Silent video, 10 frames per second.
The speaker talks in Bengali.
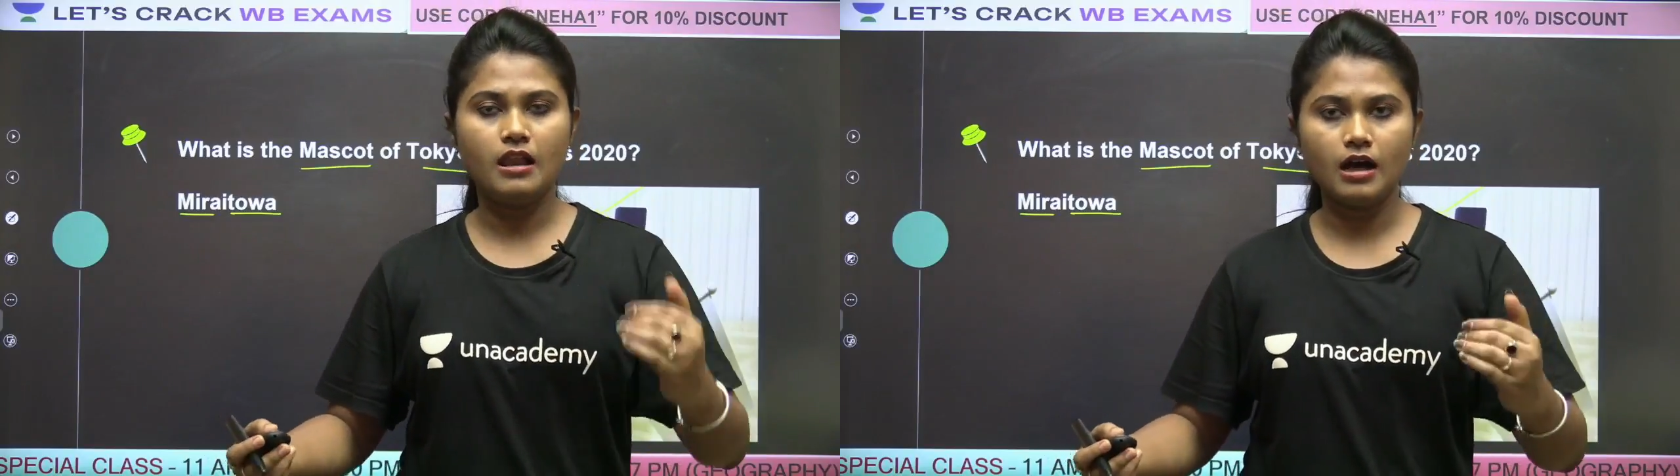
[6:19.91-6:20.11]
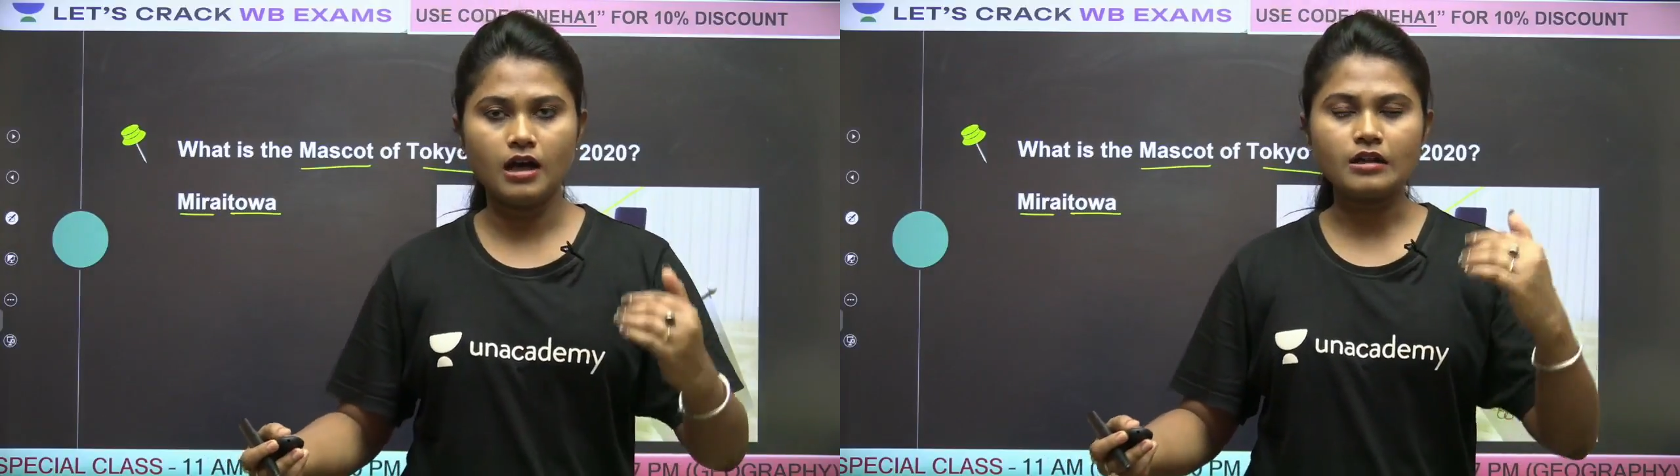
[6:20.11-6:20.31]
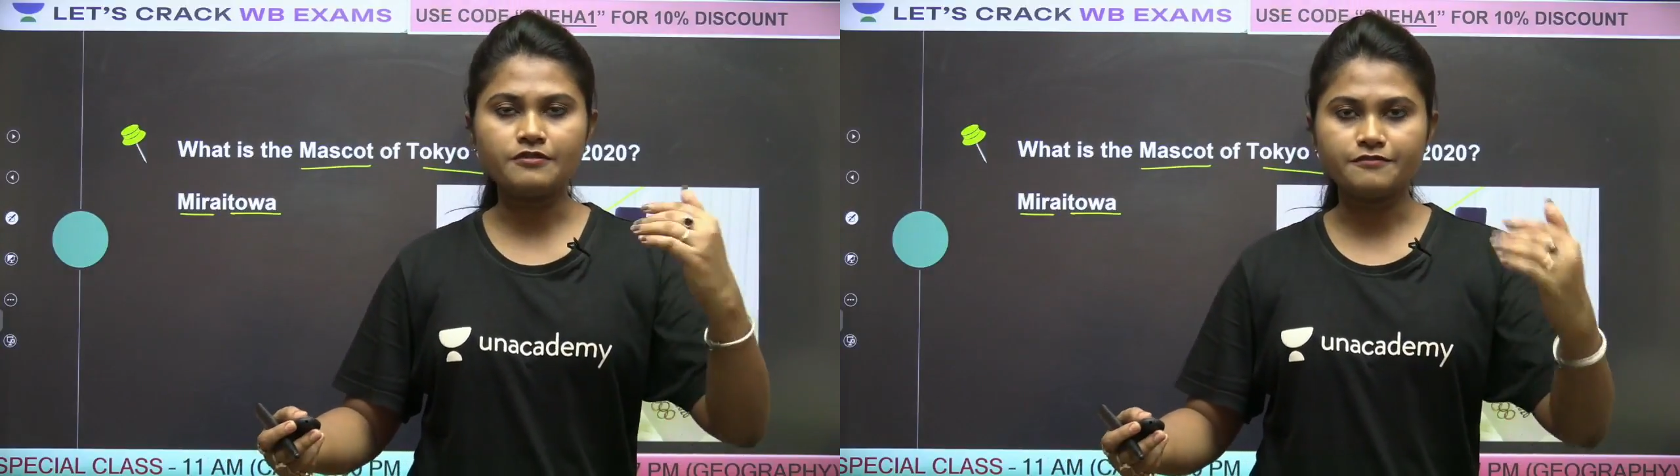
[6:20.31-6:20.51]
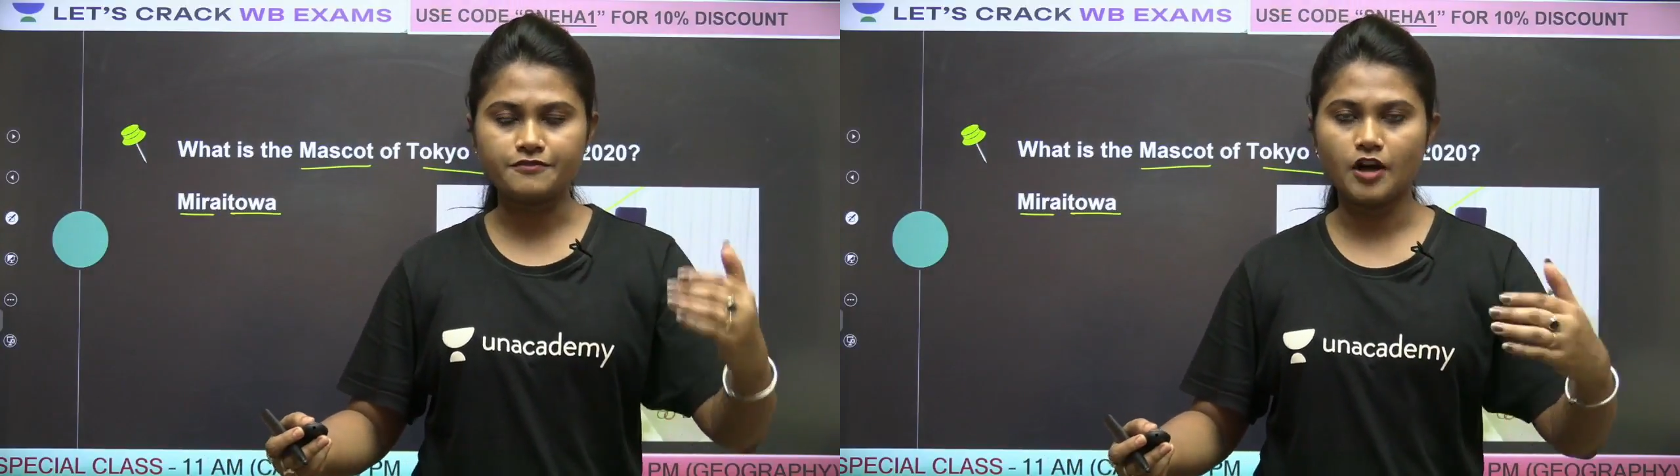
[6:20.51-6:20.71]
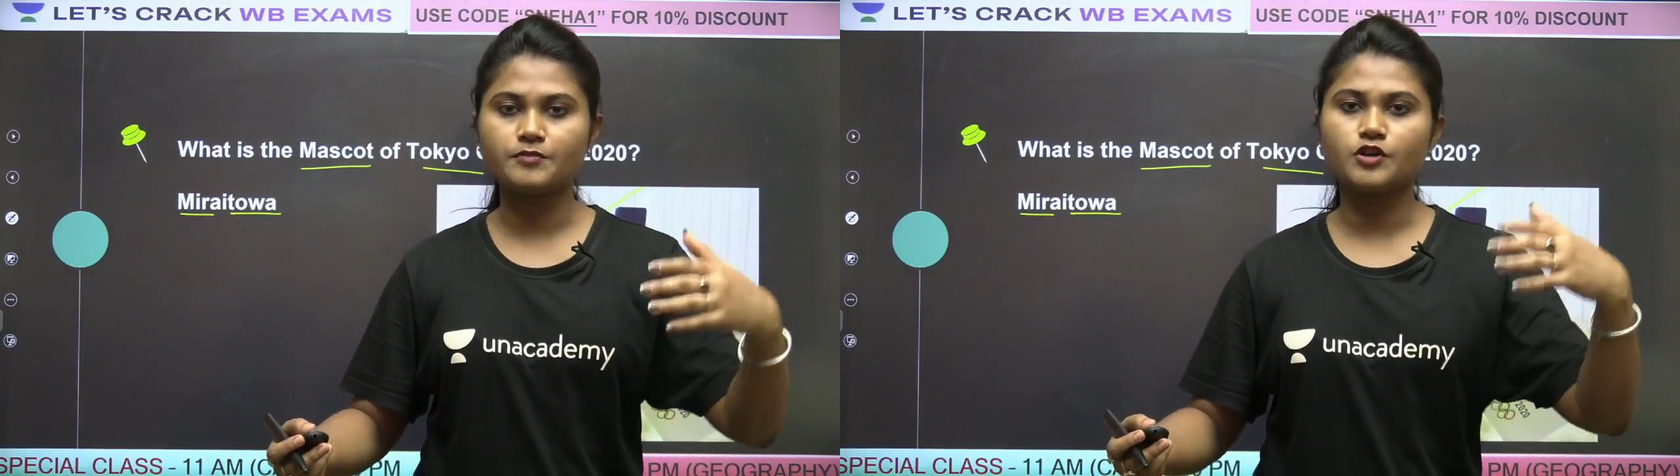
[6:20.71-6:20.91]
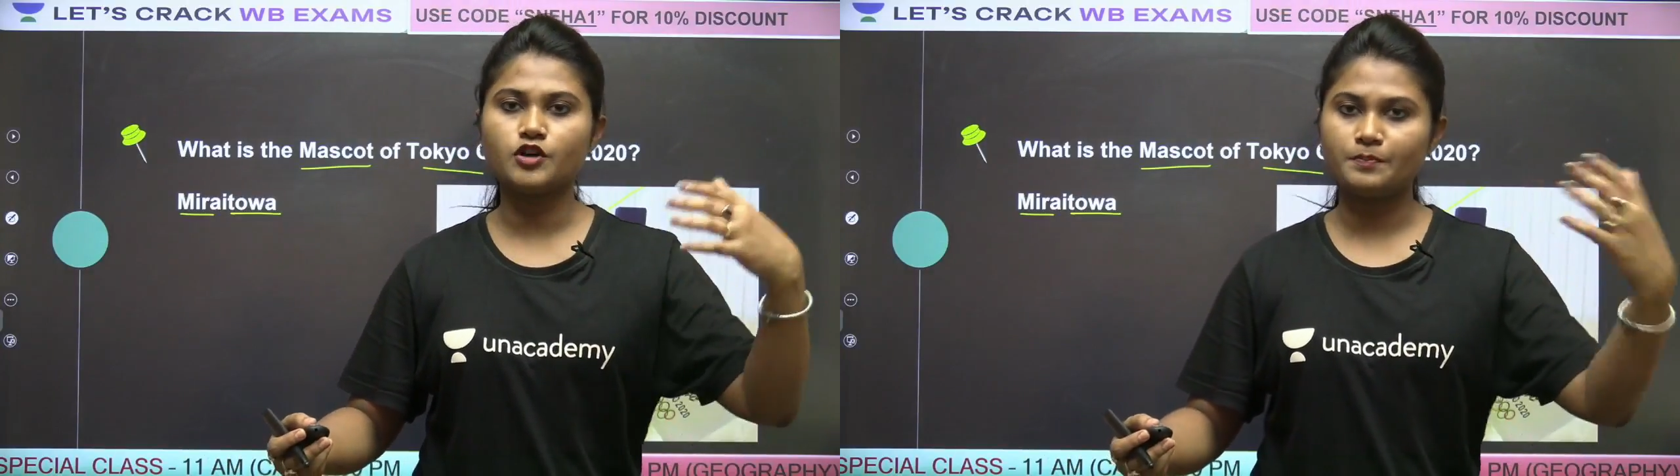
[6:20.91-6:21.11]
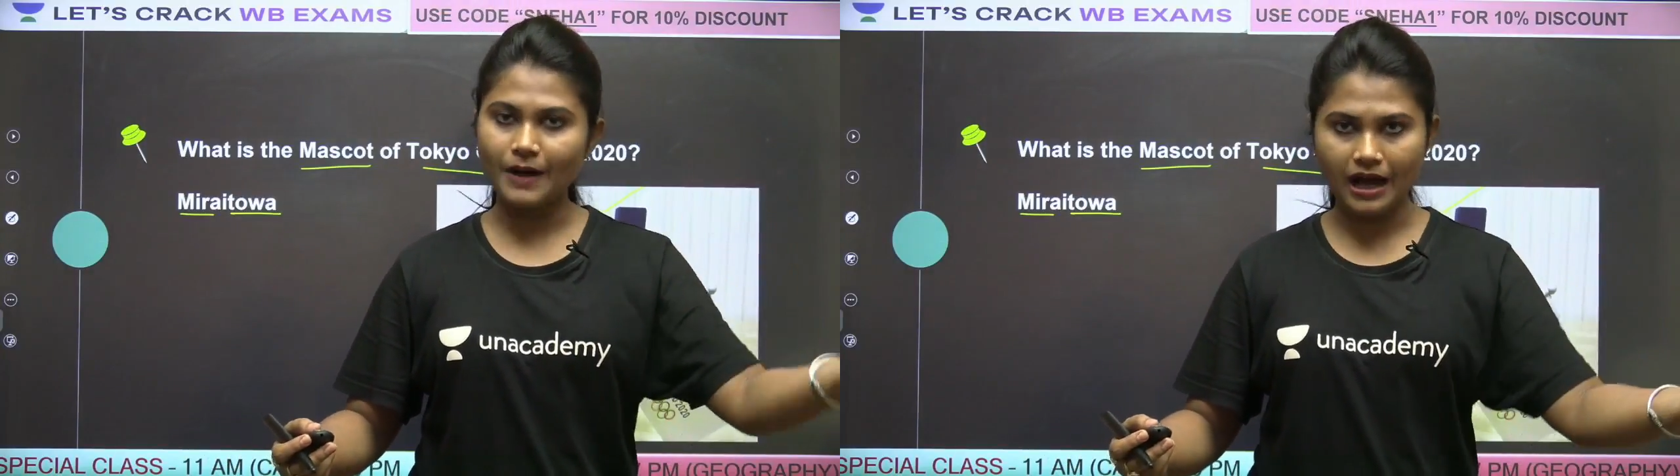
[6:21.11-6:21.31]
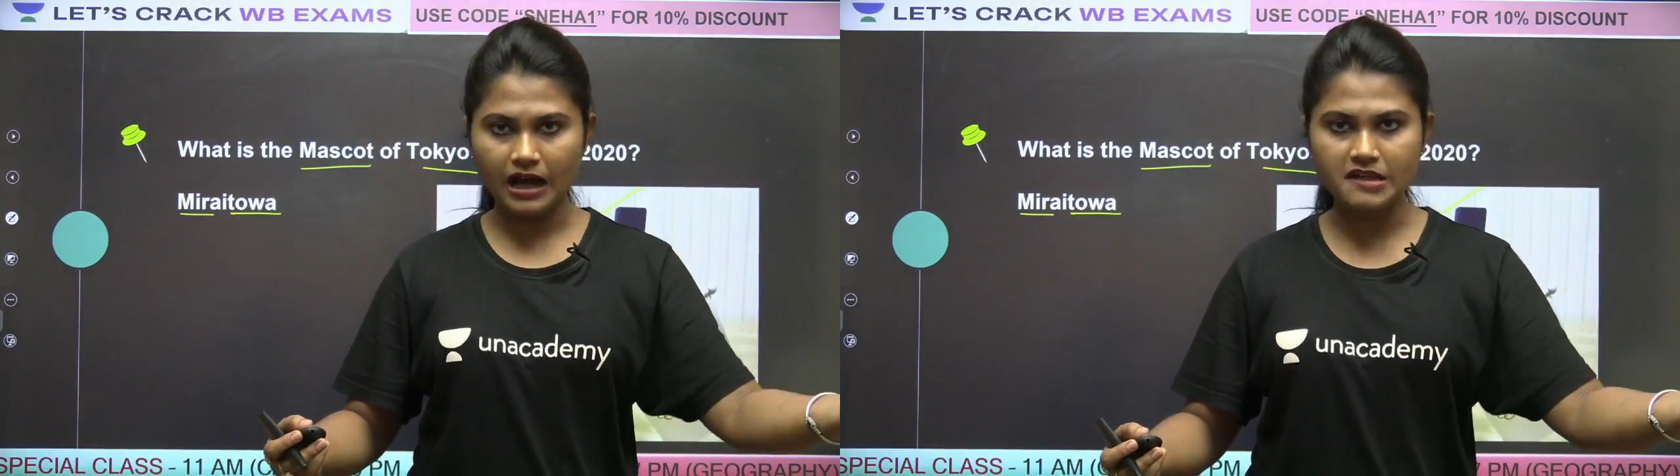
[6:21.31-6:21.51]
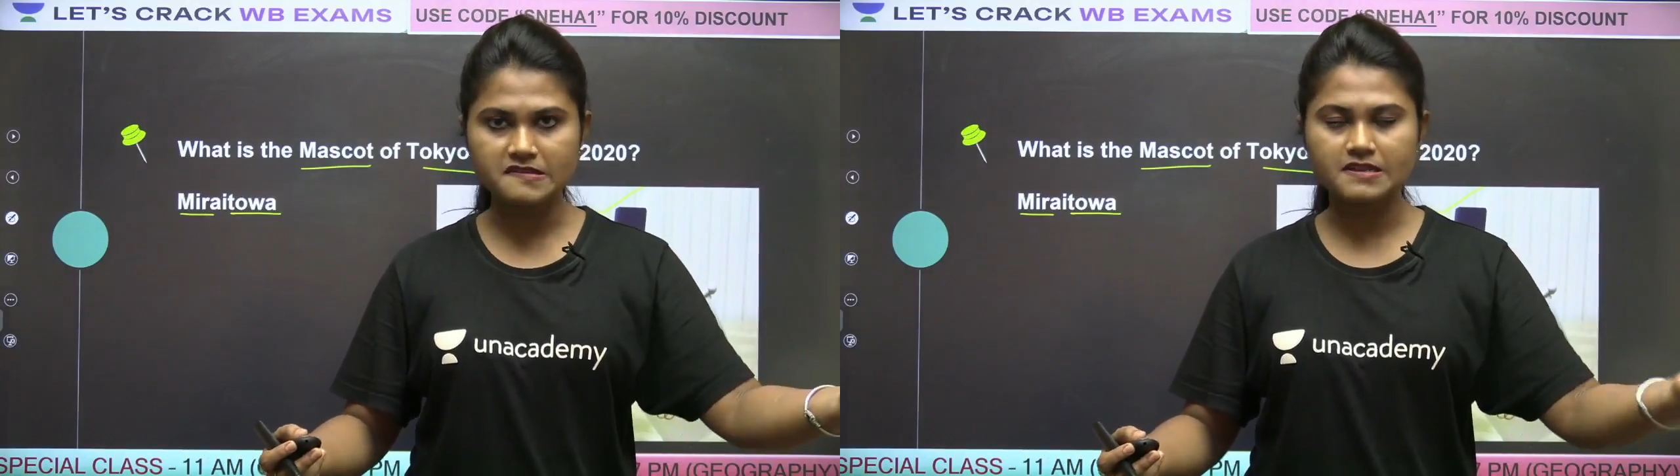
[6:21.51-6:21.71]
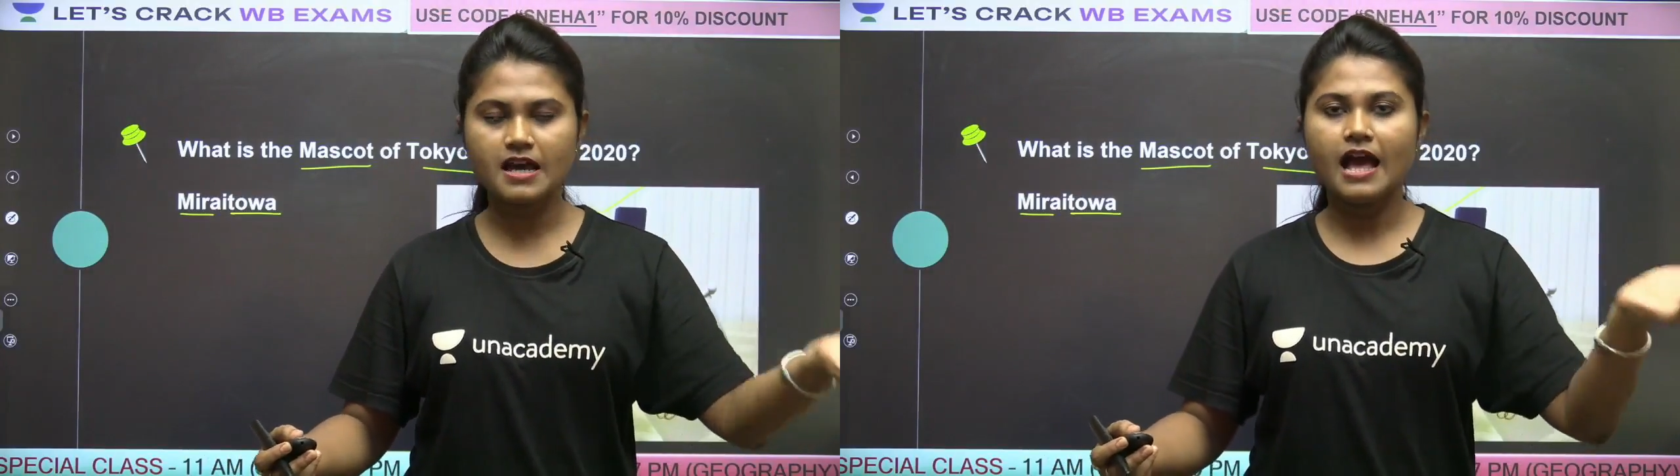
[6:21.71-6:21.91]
লার্ন ফ্রম ইউর পাস্ট